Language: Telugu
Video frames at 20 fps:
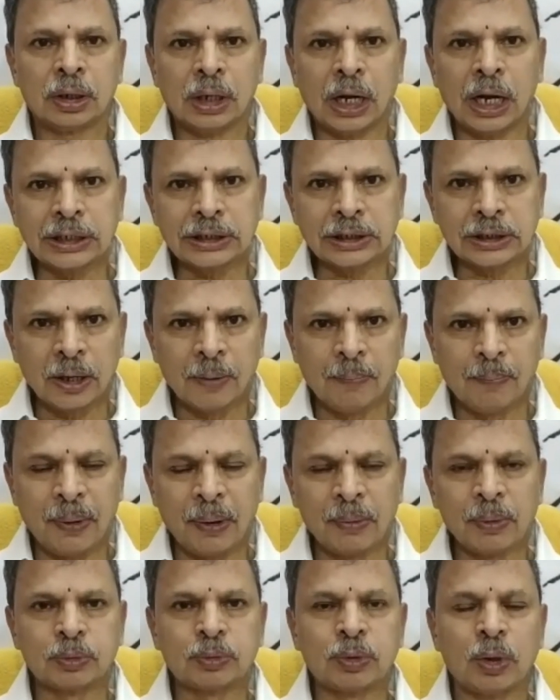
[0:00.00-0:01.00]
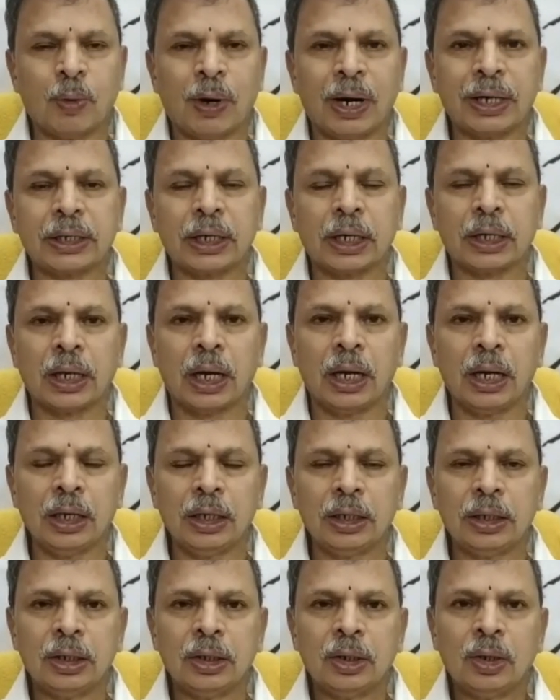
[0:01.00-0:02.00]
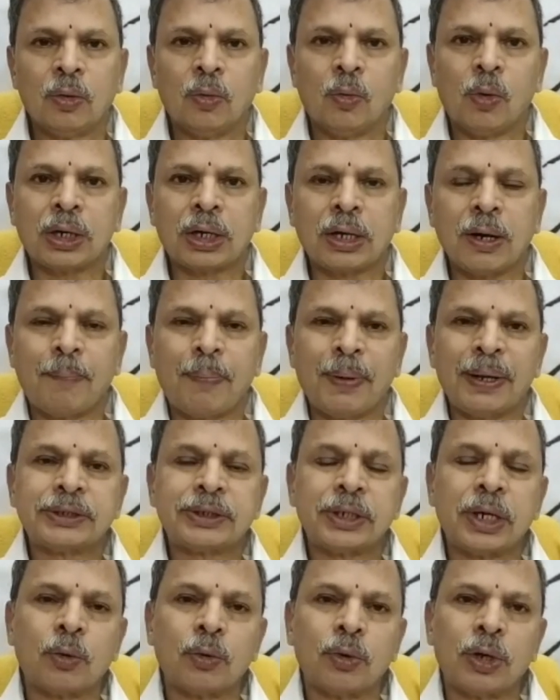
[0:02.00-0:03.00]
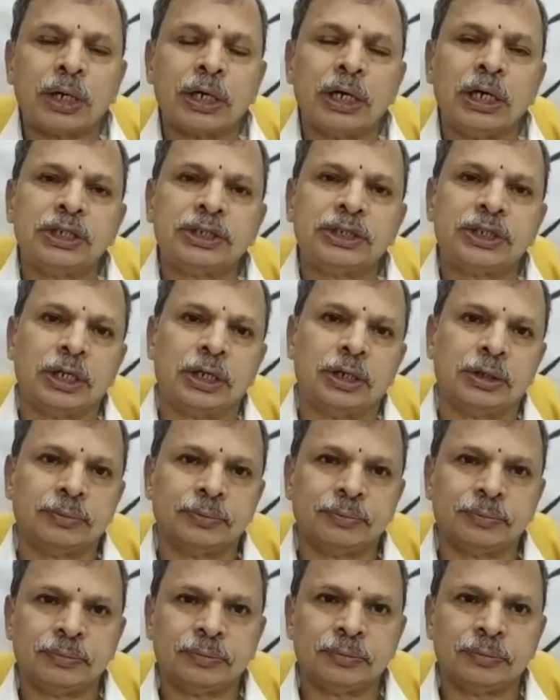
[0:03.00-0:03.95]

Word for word: రాష్ట్ర ప్రభుత్వ వాటాగా ఒక్క పైసా కూడా రిలీజ్ చేయలేదు